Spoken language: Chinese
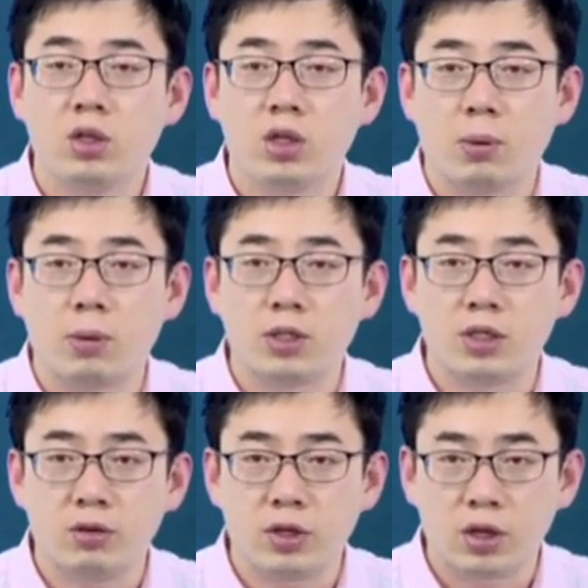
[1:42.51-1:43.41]
那么
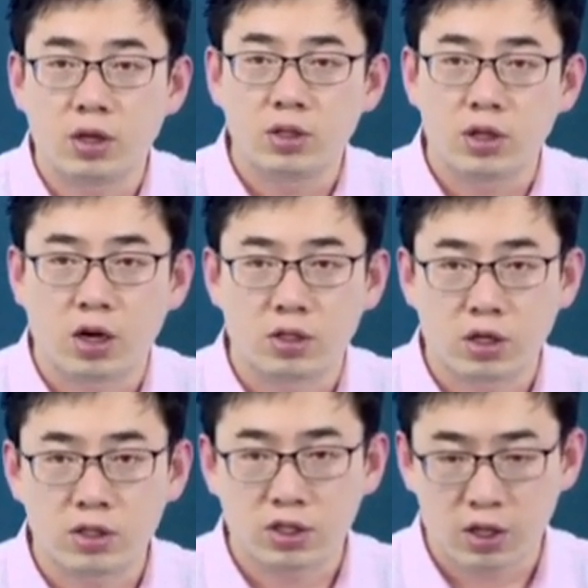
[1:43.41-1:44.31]
意味着厂
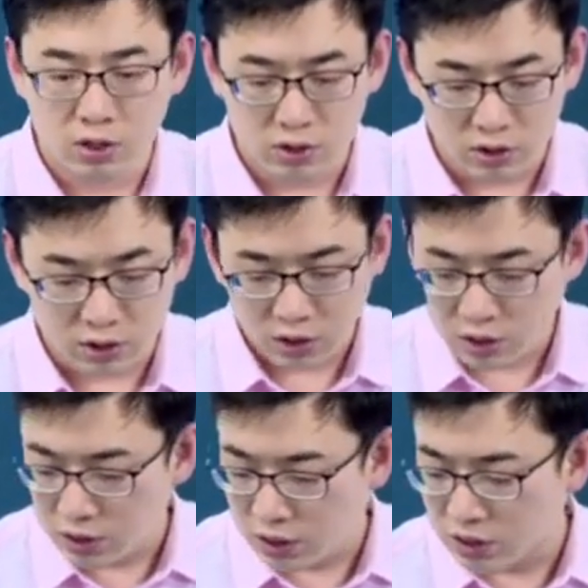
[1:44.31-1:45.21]
商在长期
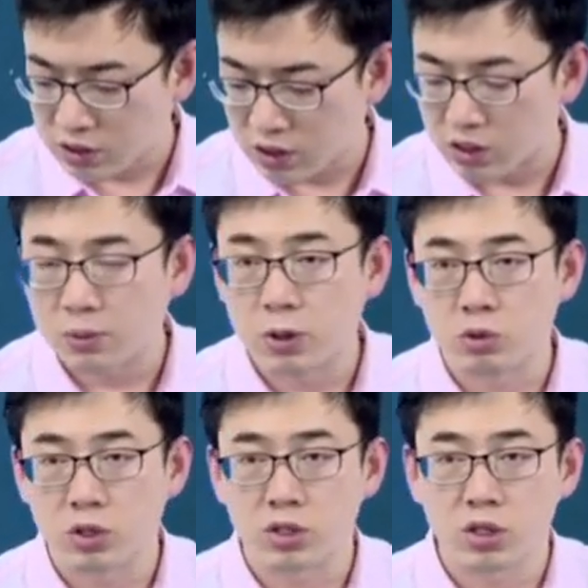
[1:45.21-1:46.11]
它的生产成本
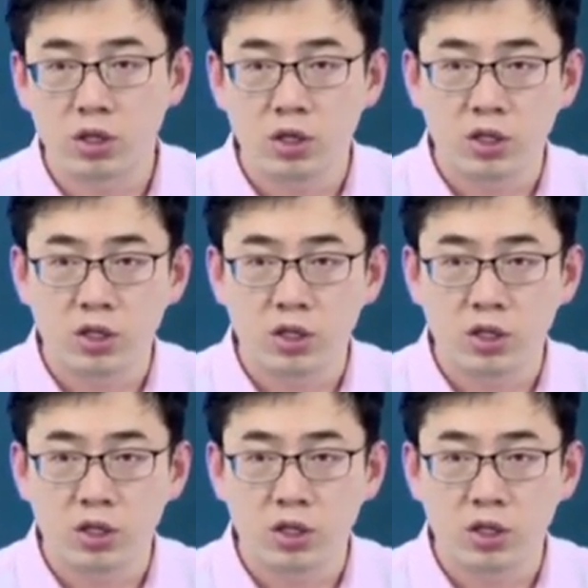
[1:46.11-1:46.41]
决策